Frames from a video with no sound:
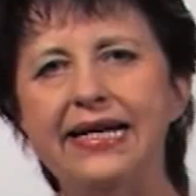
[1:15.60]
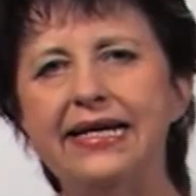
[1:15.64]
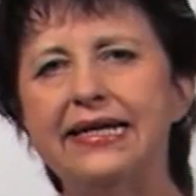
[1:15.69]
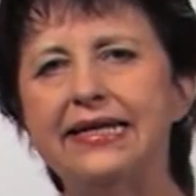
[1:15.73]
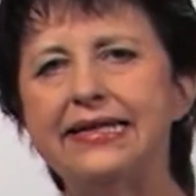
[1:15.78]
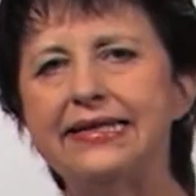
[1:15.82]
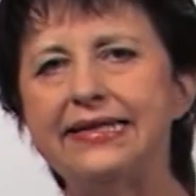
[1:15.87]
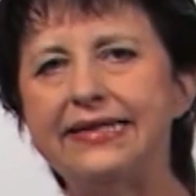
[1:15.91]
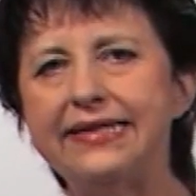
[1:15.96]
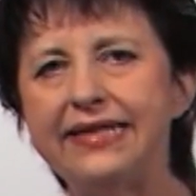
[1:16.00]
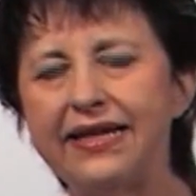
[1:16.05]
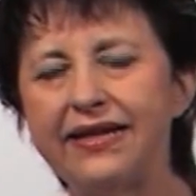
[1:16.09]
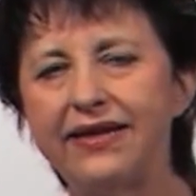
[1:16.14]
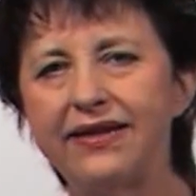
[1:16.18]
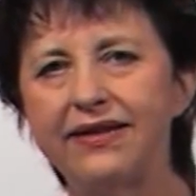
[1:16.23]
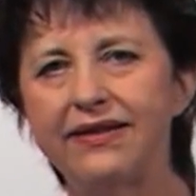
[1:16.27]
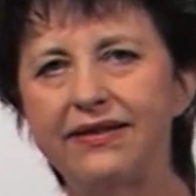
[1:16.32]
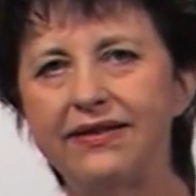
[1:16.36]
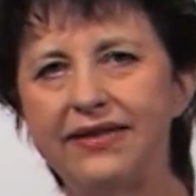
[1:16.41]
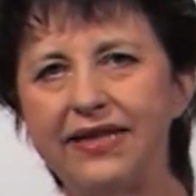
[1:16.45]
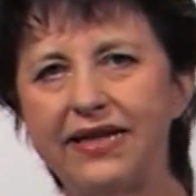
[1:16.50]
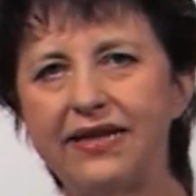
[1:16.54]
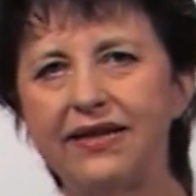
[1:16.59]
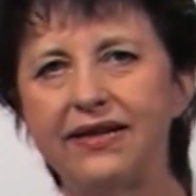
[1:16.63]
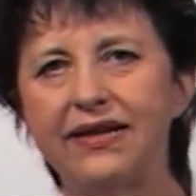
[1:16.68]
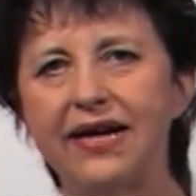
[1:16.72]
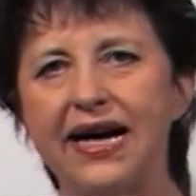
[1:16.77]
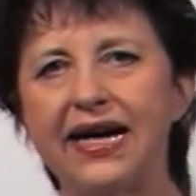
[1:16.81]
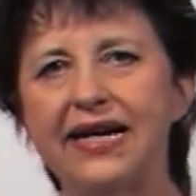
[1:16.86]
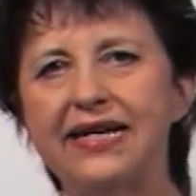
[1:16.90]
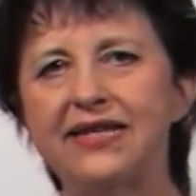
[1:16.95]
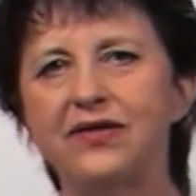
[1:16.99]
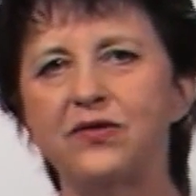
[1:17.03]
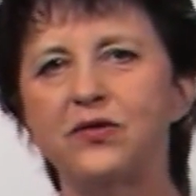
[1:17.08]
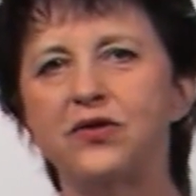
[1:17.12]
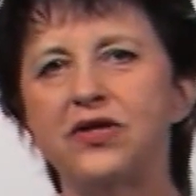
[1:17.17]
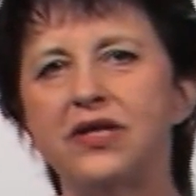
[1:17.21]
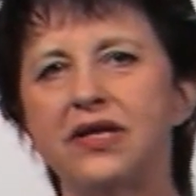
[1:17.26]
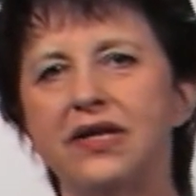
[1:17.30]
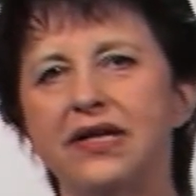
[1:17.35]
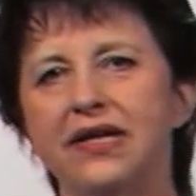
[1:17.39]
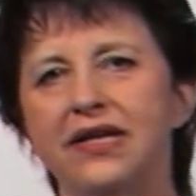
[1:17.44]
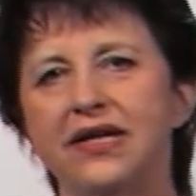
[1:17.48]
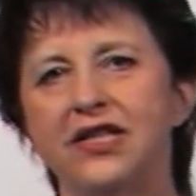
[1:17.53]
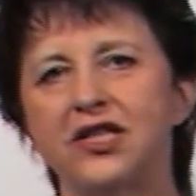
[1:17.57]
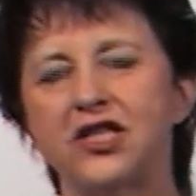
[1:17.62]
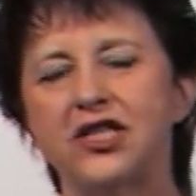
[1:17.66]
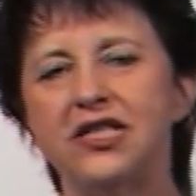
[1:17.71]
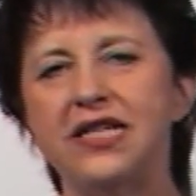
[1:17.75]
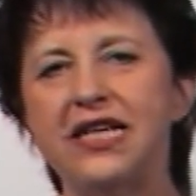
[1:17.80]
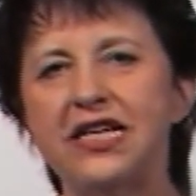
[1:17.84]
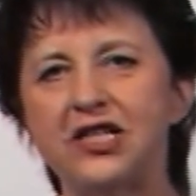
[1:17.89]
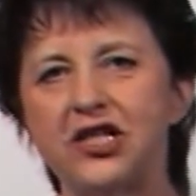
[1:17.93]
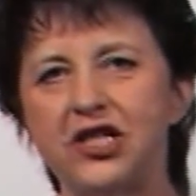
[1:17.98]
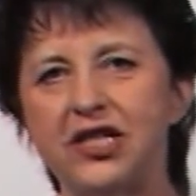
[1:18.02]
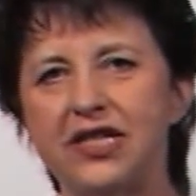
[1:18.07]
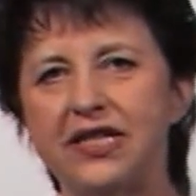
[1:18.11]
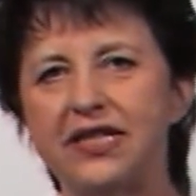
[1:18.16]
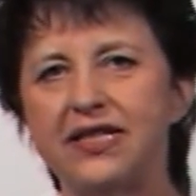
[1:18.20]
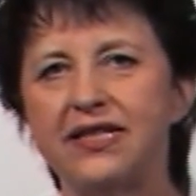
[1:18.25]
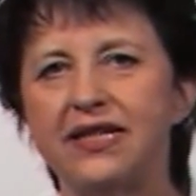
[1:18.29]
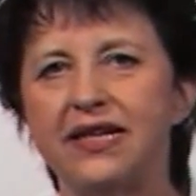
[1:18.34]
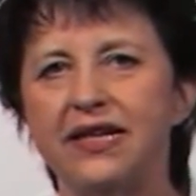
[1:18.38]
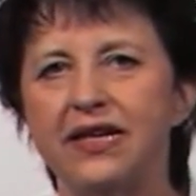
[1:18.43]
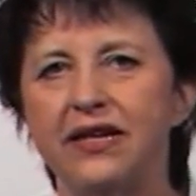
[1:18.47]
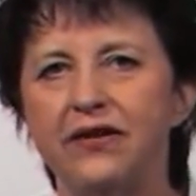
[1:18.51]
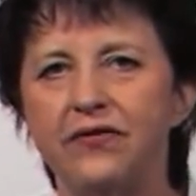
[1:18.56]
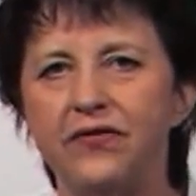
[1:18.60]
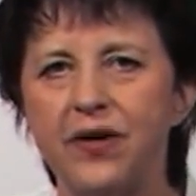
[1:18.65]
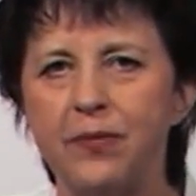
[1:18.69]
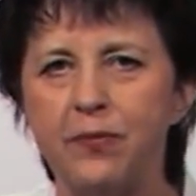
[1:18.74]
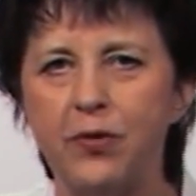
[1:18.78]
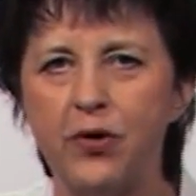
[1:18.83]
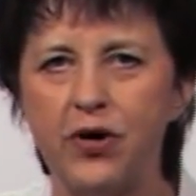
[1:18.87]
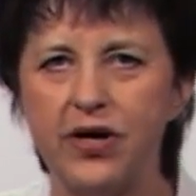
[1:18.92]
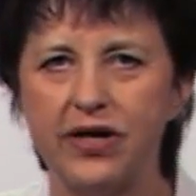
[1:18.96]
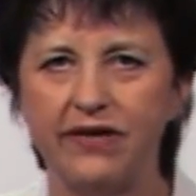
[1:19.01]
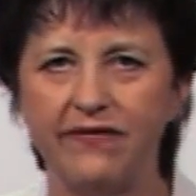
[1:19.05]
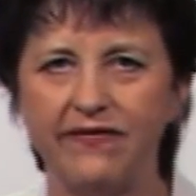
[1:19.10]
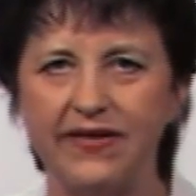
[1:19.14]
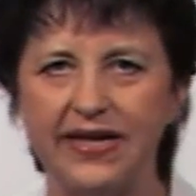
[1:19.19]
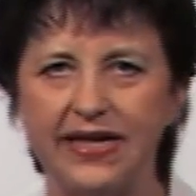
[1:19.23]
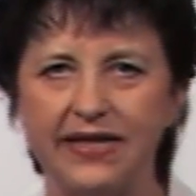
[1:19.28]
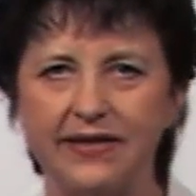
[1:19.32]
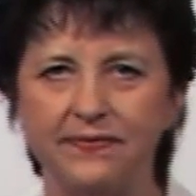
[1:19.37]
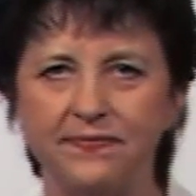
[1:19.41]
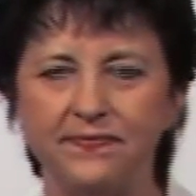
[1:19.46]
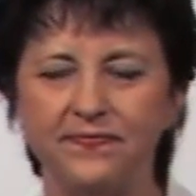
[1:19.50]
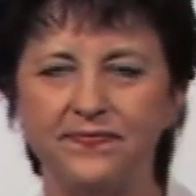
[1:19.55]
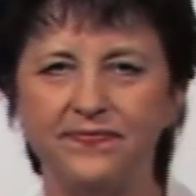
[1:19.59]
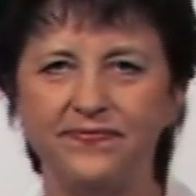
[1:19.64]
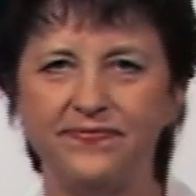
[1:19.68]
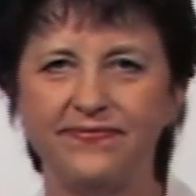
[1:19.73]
einer dicken, dicken Eis- und Schneeschicht verborgen waren.